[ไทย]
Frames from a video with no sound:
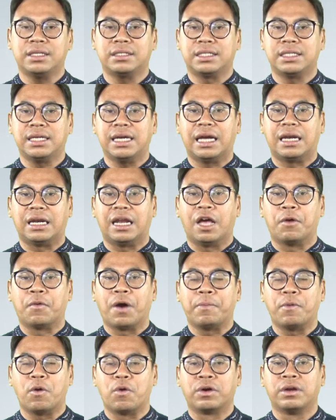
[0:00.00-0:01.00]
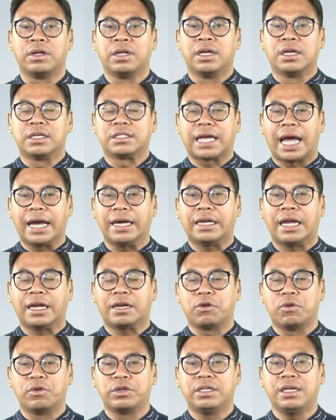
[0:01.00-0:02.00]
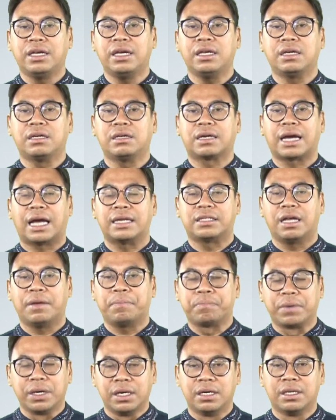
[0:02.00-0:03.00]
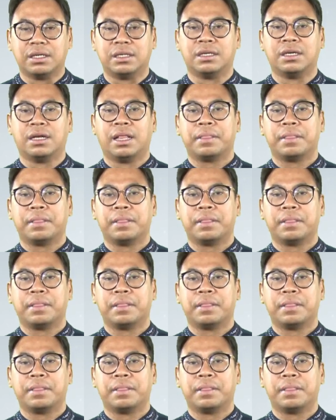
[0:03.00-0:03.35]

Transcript: ชี้เห็นเลยว่าพระองค์ใช้เทคโนโลยีคือการใช้ปืน